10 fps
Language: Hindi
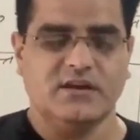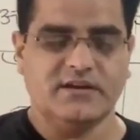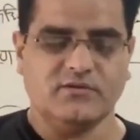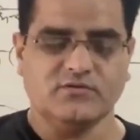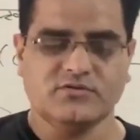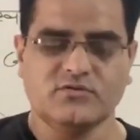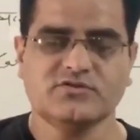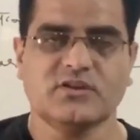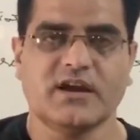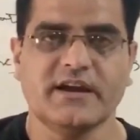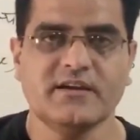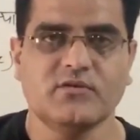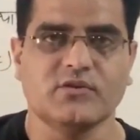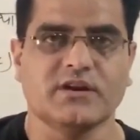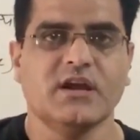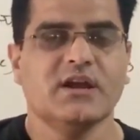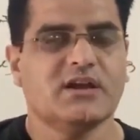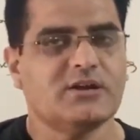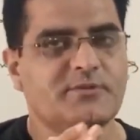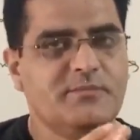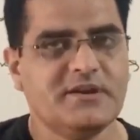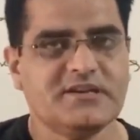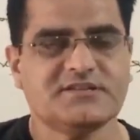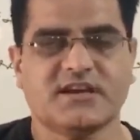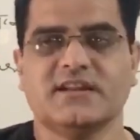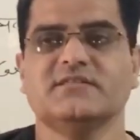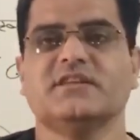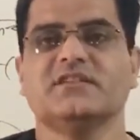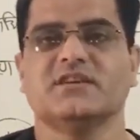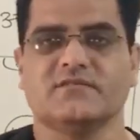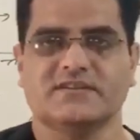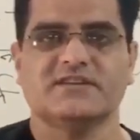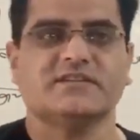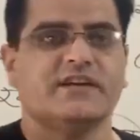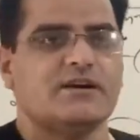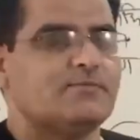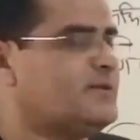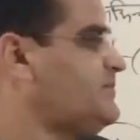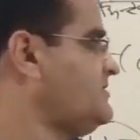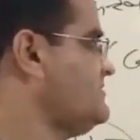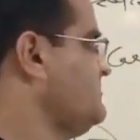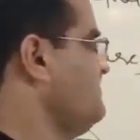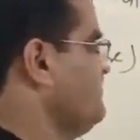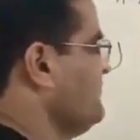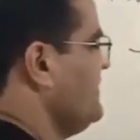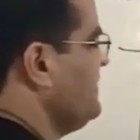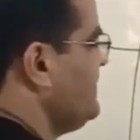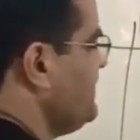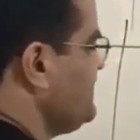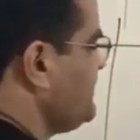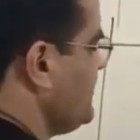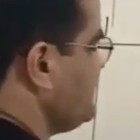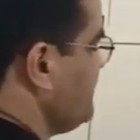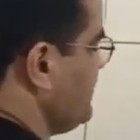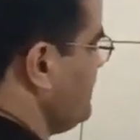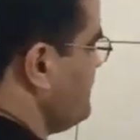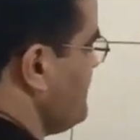है ना उसको हाई कोर्ट कभी भी स्थानांतरित करवा सकता है अपने पास केस ट्रांसफ़र